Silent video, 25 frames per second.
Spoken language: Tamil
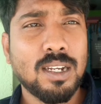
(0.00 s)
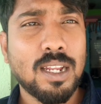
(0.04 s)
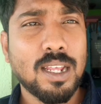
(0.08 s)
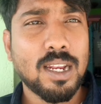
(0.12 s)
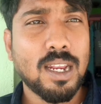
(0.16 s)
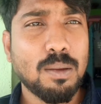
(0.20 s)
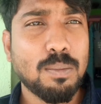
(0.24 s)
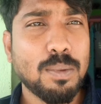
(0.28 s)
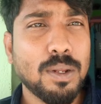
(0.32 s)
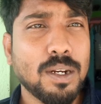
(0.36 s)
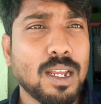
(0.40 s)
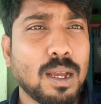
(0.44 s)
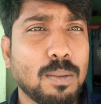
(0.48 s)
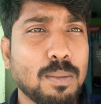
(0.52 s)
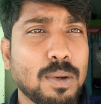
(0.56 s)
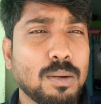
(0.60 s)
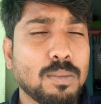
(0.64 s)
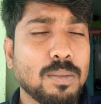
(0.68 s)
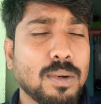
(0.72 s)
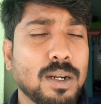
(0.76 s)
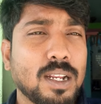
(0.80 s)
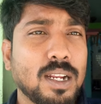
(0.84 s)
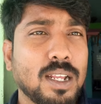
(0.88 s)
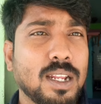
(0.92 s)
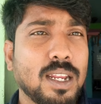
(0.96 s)
நிறைய பேர் கமெண்ட்
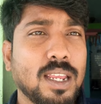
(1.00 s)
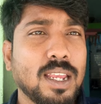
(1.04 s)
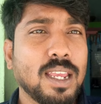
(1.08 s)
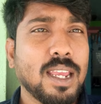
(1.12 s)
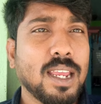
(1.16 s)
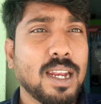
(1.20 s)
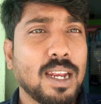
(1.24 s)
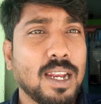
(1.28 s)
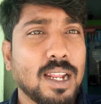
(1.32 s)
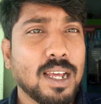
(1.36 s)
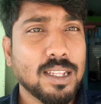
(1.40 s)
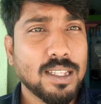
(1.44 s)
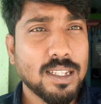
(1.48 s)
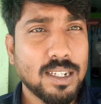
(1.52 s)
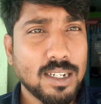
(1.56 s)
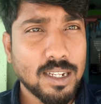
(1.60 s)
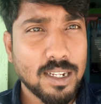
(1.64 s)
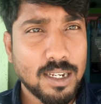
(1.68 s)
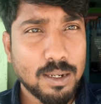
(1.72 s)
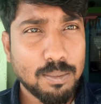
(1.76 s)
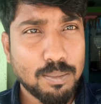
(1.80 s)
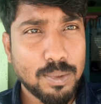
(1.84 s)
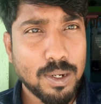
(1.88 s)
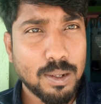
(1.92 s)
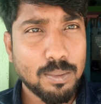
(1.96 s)
பண்ணிட்டுருக்கிறீங்க எல்லாத்துக்கும்
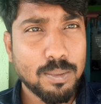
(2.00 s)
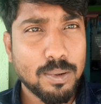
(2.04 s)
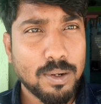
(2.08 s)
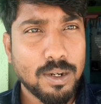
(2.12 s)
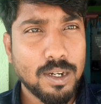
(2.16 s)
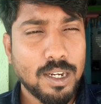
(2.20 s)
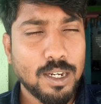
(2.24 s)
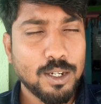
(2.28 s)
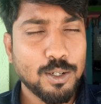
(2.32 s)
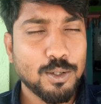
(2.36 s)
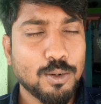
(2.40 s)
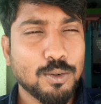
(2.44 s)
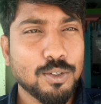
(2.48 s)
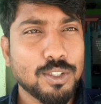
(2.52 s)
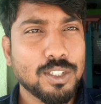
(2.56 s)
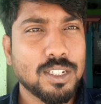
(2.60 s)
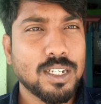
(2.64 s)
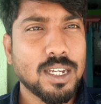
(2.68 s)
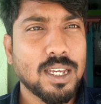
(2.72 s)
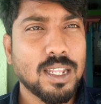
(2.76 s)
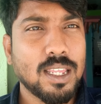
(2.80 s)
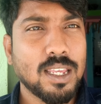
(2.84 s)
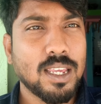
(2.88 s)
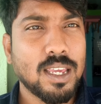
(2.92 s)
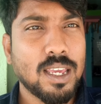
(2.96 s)
நான் ரிப்ளை பண்ணலன்னு
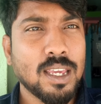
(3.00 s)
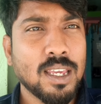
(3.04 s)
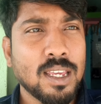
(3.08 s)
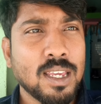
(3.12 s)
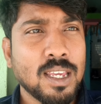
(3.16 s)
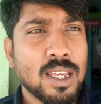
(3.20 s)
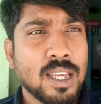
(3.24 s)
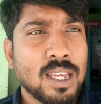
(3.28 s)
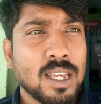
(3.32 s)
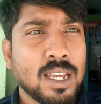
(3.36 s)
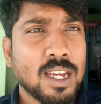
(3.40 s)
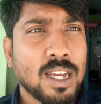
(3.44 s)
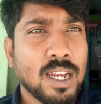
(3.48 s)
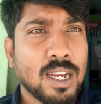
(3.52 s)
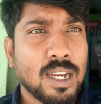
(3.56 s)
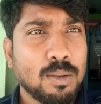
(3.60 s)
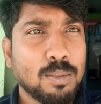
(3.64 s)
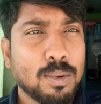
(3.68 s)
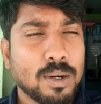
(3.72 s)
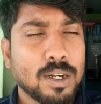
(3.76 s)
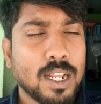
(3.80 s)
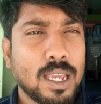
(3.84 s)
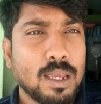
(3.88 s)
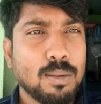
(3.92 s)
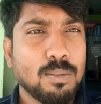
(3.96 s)
கோச்சிக்காதீங்க
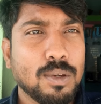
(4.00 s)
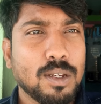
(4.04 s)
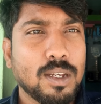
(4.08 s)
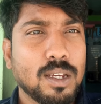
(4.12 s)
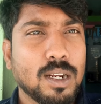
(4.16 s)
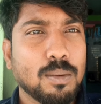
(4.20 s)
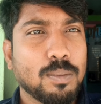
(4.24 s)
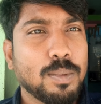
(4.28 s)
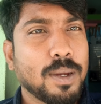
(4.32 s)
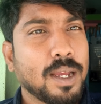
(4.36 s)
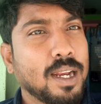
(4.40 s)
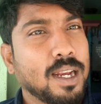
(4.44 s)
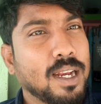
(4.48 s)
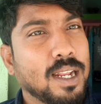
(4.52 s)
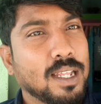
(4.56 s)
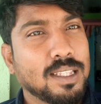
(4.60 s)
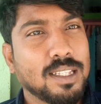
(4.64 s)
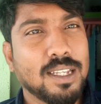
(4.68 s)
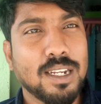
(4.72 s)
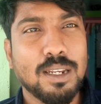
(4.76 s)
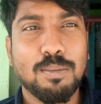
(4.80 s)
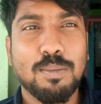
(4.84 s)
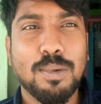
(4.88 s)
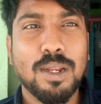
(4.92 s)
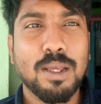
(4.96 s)
கண்டிப்பாக டைம் இருக்கிறப்ப
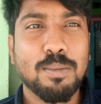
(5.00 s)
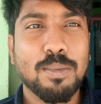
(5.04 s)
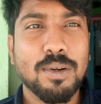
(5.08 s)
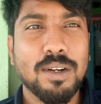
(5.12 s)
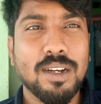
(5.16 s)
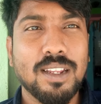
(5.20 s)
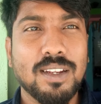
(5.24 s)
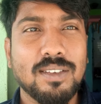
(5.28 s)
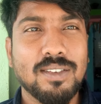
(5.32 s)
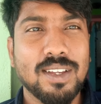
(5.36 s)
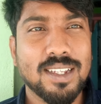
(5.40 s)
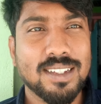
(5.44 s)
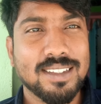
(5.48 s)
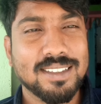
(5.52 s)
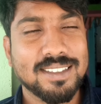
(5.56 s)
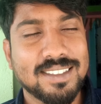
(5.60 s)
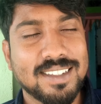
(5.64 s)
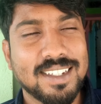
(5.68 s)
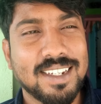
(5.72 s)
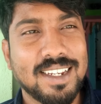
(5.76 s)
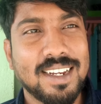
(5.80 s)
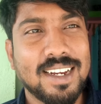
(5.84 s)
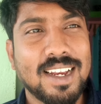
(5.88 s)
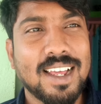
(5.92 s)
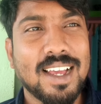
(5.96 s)
எல்லாத்துக்கும் ரிப்ளை பண்ணிடுவேன்
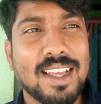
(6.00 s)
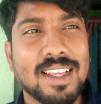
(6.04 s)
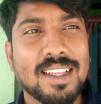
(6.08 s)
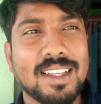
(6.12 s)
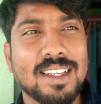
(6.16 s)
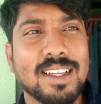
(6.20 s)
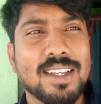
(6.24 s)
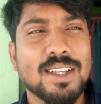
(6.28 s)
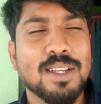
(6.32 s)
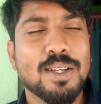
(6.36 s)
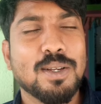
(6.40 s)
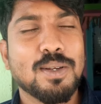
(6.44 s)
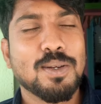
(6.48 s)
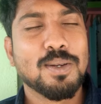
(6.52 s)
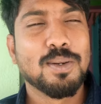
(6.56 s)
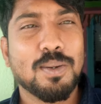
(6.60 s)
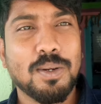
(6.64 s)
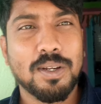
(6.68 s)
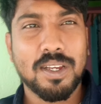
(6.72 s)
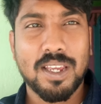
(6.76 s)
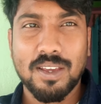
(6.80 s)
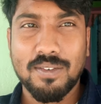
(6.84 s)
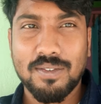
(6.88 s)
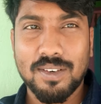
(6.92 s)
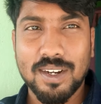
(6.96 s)
சரிங்களா
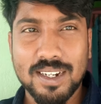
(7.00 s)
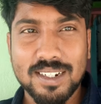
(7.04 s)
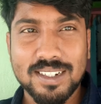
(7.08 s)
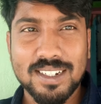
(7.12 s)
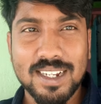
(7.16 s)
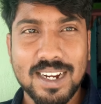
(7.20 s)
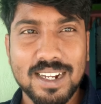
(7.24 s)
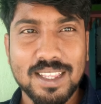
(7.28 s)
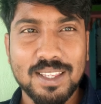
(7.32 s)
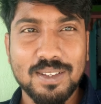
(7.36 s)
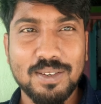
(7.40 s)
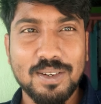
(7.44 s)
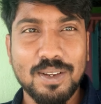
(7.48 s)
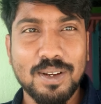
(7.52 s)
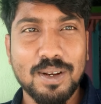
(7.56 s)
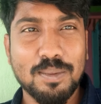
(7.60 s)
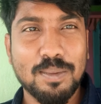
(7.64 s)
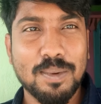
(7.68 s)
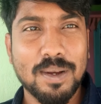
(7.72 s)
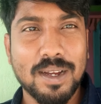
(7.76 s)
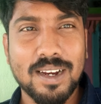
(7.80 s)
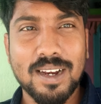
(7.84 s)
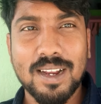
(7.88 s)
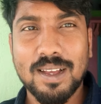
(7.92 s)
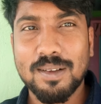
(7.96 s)
ஓகே ஃப்ரெண்ட்ஸ் அடுத்த
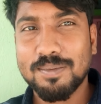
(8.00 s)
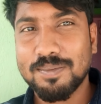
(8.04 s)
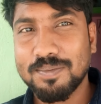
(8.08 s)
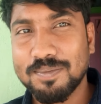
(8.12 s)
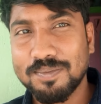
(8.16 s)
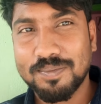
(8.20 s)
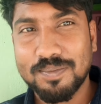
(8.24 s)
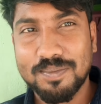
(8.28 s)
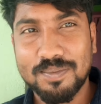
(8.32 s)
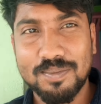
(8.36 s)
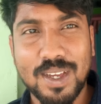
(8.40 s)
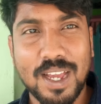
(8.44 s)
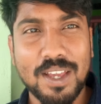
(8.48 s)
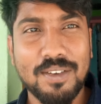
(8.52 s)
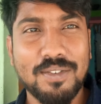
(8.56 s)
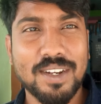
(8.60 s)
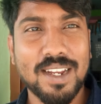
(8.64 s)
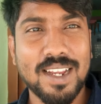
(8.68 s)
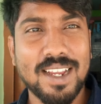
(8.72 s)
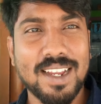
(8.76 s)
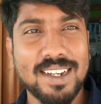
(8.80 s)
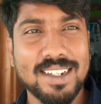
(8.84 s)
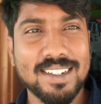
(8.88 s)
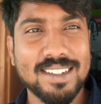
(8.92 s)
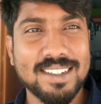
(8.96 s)
வீடியோவில் பார்க்கலாம் பாய்
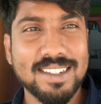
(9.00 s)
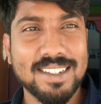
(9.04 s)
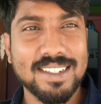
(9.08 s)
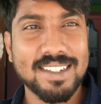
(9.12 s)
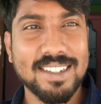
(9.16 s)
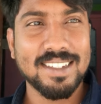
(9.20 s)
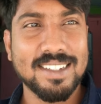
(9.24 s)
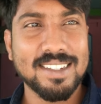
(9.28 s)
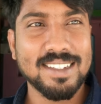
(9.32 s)
ஃப்ரெண்ட்ஸ்